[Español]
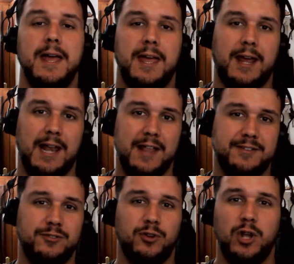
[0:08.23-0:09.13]
en el
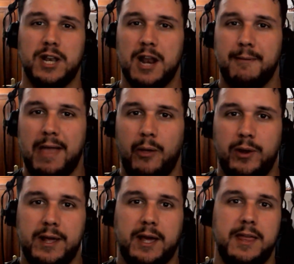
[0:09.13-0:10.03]
ascenso del Real
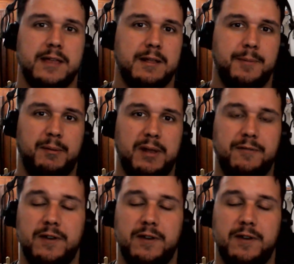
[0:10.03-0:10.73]
Valladolid que ya está en primera.